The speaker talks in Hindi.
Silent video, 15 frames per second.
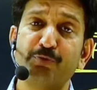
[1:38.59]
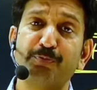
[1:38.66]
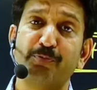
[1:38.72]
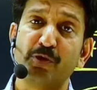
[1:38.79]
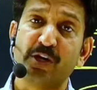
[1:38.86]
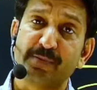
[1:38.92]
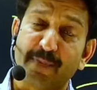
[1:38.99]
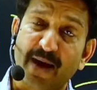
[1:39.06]

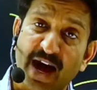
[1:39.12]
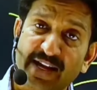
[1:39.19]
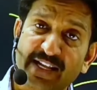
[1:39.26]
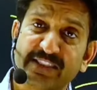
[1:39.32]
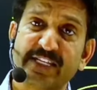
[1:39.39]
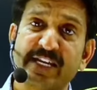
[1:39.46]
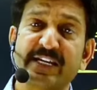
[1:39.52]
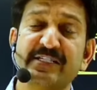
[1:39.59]
पूरे
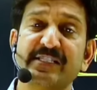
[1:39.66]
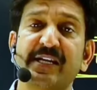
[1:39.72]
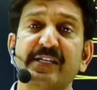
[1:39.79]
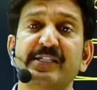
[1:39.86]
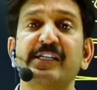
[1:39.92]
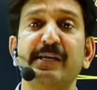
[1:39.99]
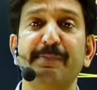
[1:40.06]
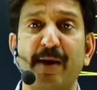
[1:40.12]
भारत के किसी न
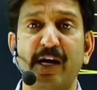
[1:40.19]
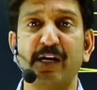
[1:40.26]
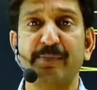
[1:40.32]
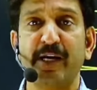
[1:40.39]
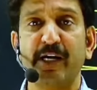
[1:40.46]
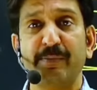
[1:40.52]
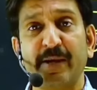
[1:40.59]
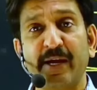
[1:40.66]
किसी
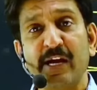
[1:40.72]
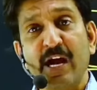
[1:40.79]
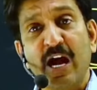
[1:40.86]
डिपार्टमेंट में